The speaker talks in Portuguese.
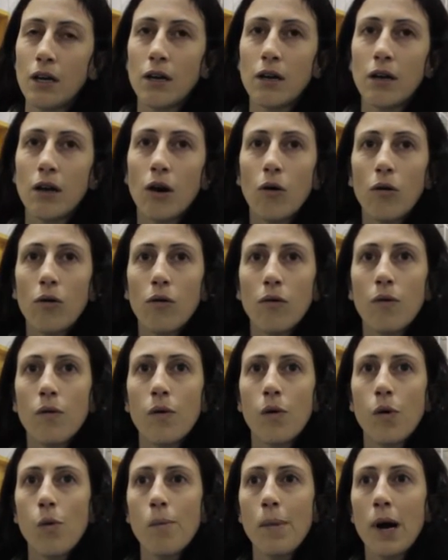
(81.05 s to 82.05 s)
E
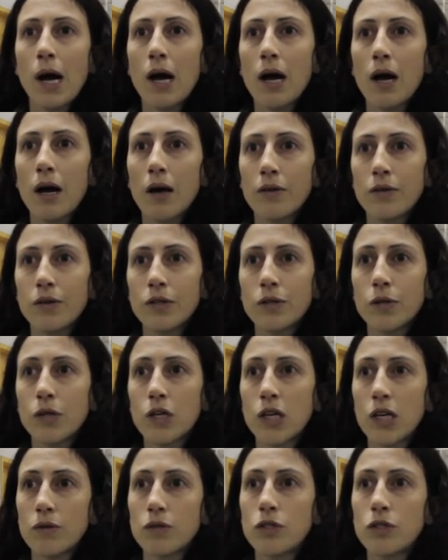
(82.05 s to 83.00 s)
não uma que